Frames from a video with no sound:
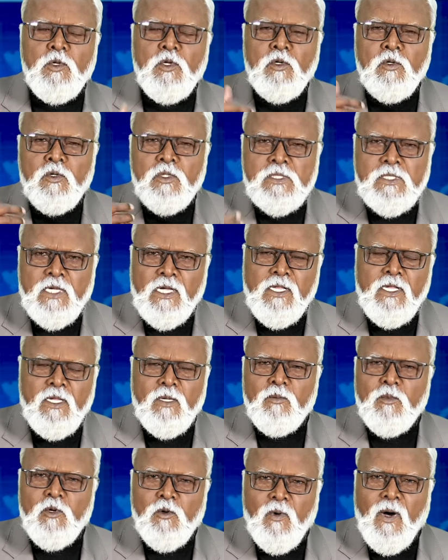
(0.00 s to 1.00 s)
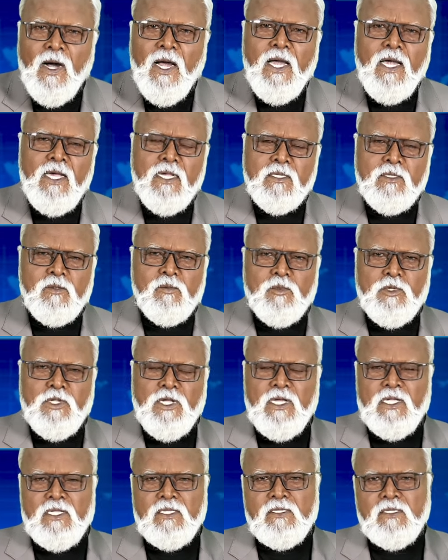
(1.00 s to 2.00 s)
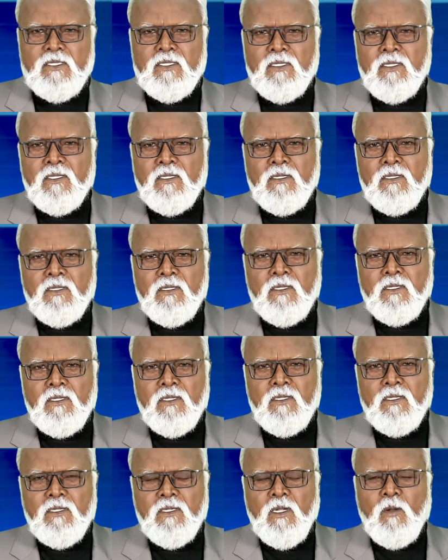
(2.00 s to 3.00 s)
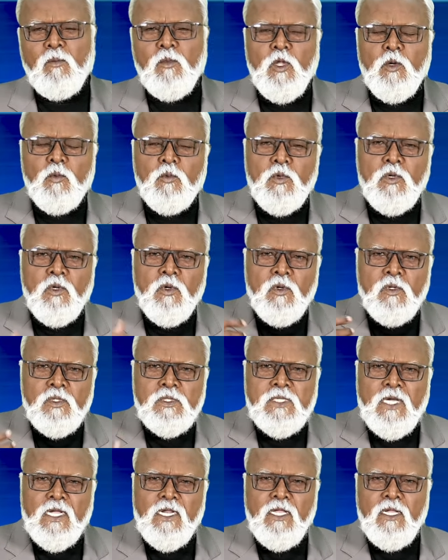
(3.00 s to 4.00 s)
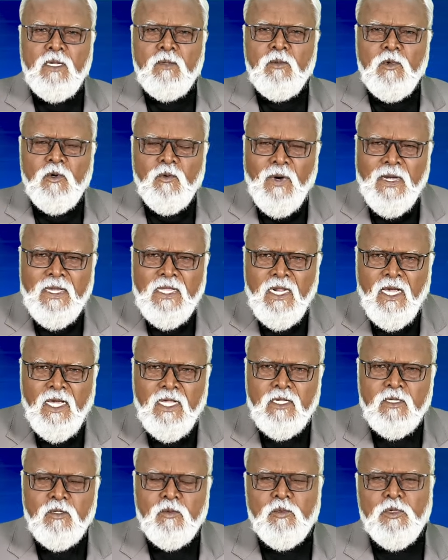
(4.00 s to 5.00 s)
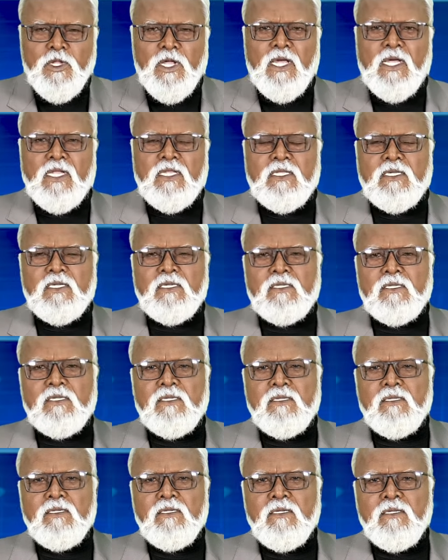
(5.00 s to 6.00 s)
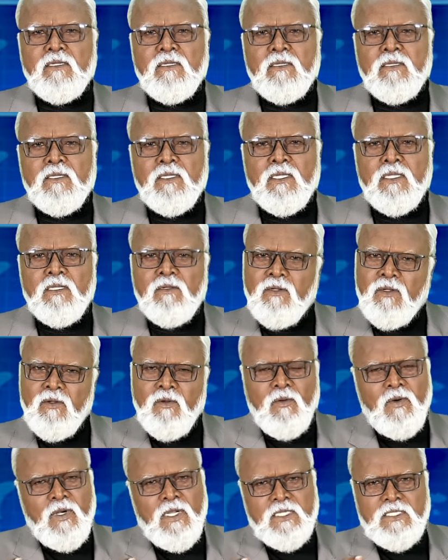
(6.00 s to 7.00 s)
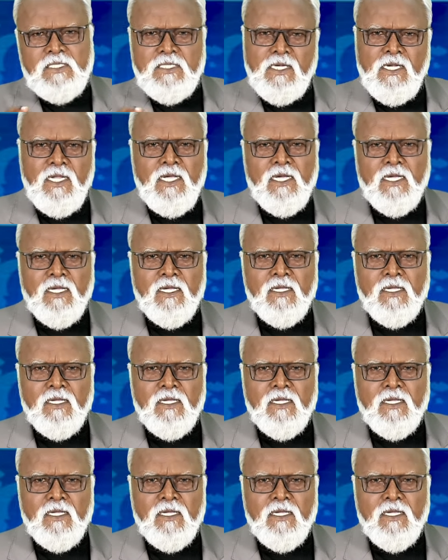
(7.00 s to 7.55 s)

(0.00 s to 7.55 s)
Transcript: முழு சரீரமும் வாயாக இருக்க முடியாது நம்முடைய முழு சரீரமும் வயிறாக இருக்க முடியாது விளங்குச்சில்ல